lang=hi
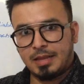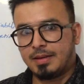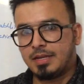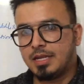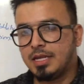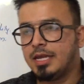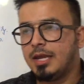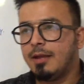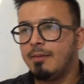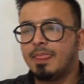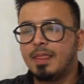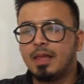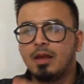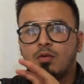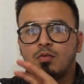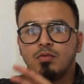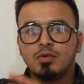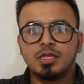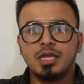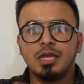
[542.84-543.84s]
हैं ठीक है
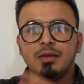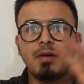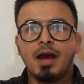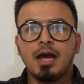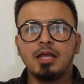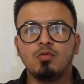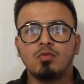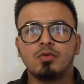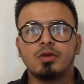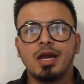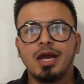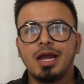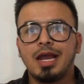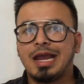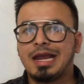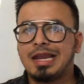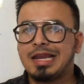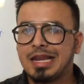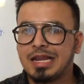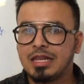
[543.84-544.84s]
उसके बाद उनका
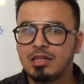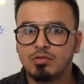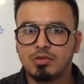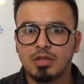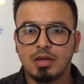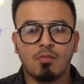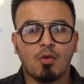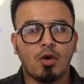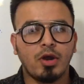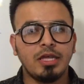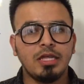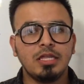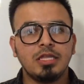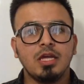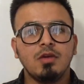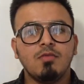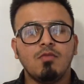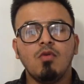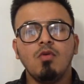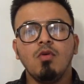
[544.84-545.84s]
क्लियरेंस होता है बॉडी
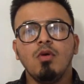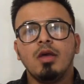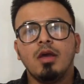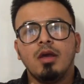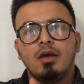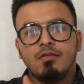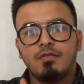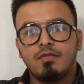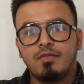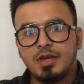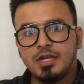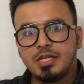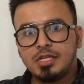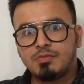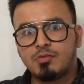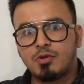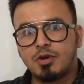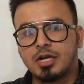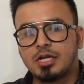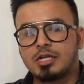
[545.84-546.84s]
से वो
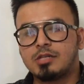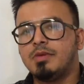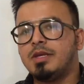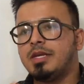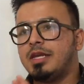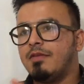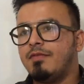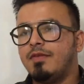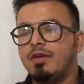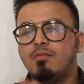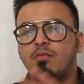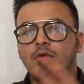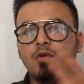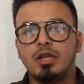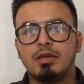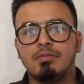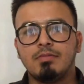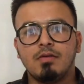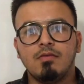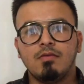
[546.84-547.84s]
वेस्ट प्रोडक्ट्स में या फिर
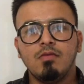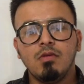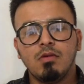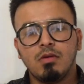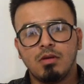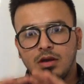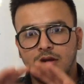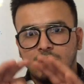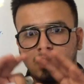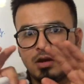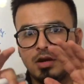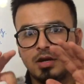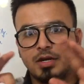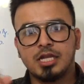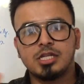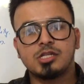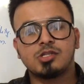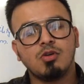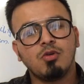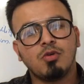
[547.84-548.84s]
बॉडी में वो
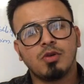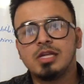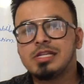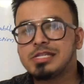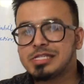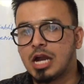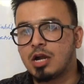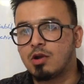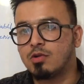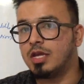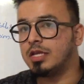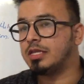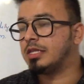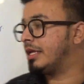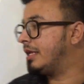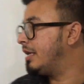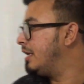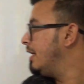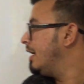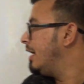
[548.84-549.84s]
डिस्ट्रॉय होना स्टार्ट हो
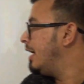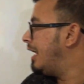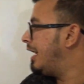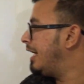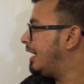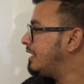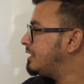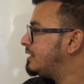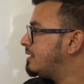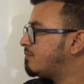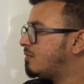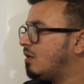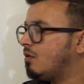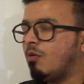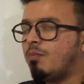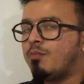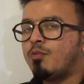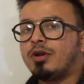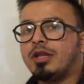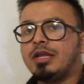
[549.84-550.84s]
जाते हैं लेकिन जब तक
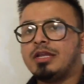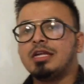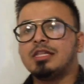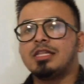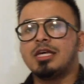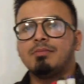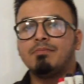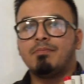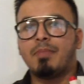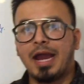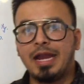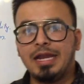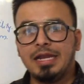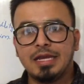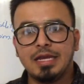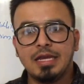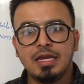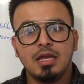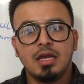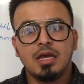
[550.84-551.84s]
वो प्रोटीन के साथ बाइंड
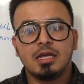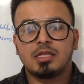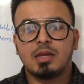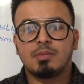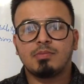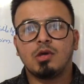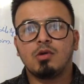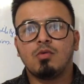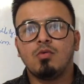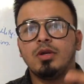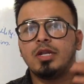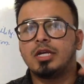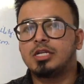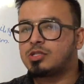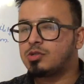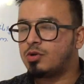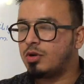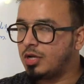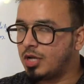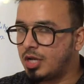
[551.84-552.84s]
है तब तक वो
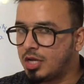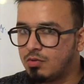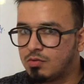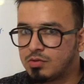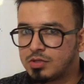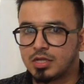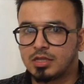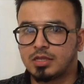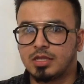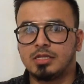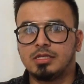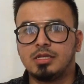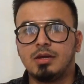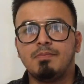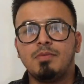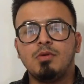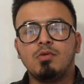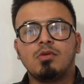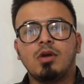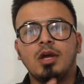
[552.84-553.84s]
डिस्ट्रॉय नहीं हो सकते हैं
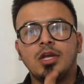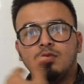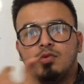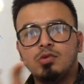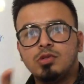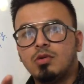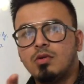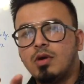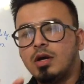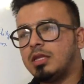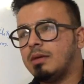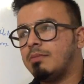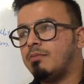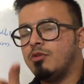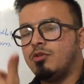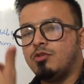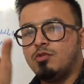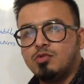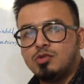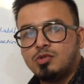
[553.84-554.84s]
जब भी उनका यूज़ होगा तब
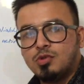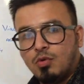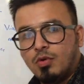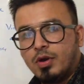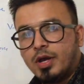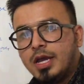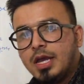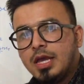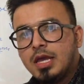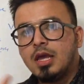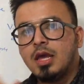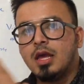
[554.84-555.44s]
वो यूज़ होंगे